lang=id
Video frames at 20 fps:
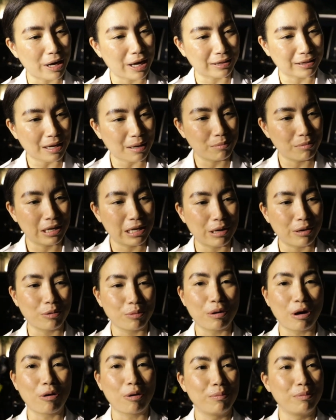mata beliau
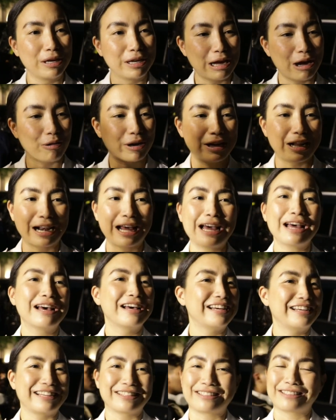bahwa beliau adalah
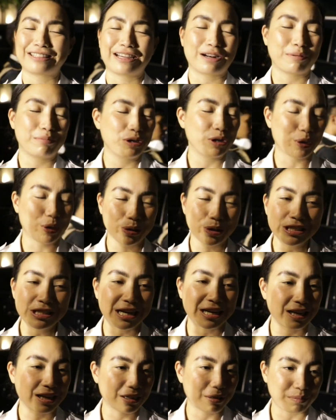ya secara biologis
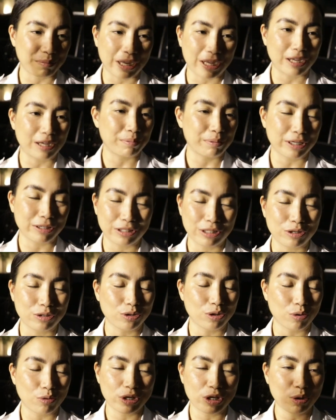anaknya Pak eh, Presiden
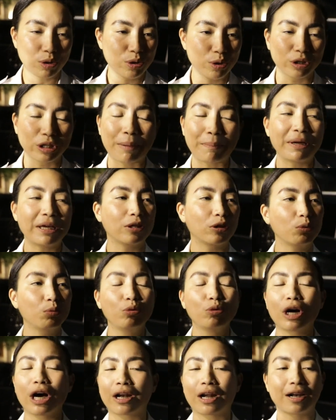Joko Widodo, tapi itu
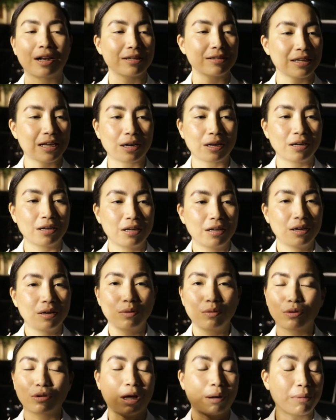bukan alasan
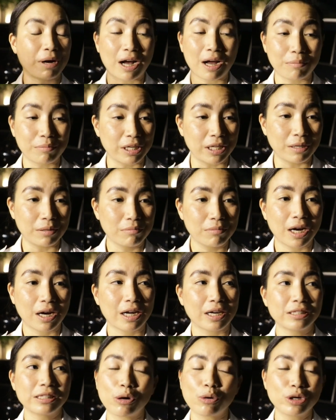utama kami.
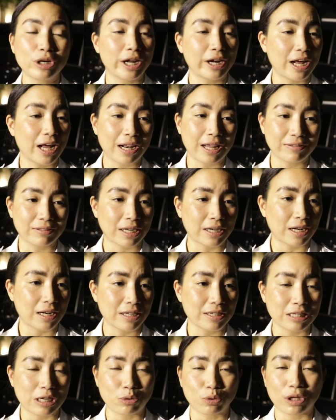Bahkan jauh dari
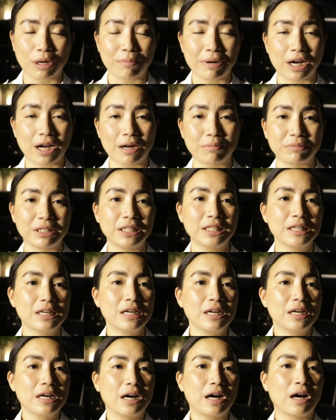alasan-alasan utama kami.
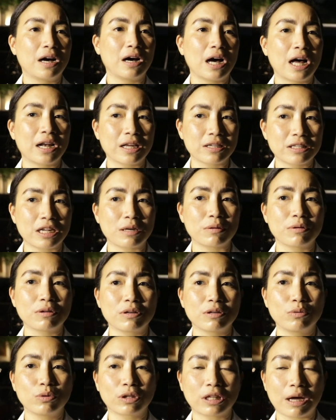Uh, alasan
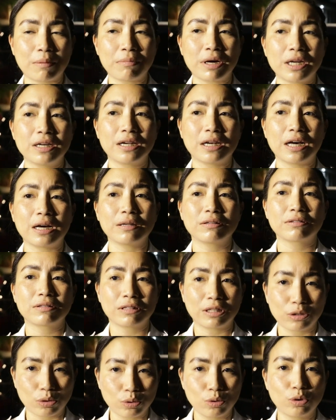utama adalah
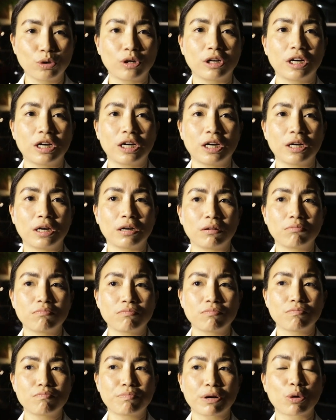tentu uh,
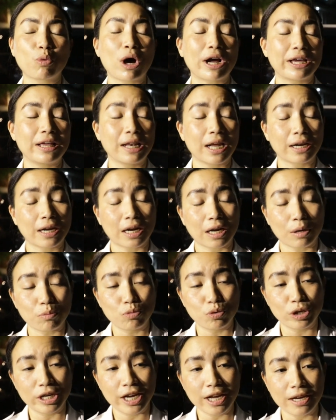perwakilan anak
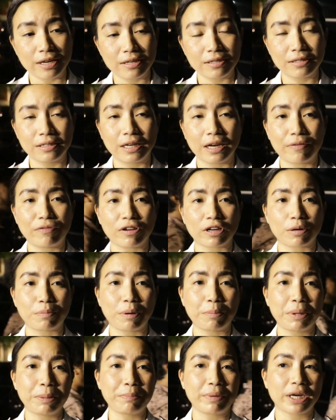muda di level
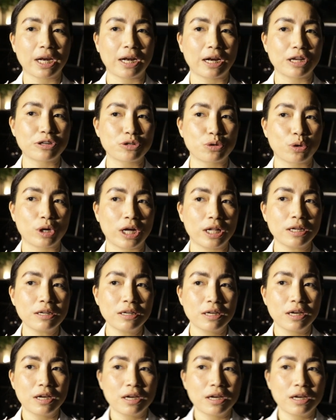kepemimpinan nasional.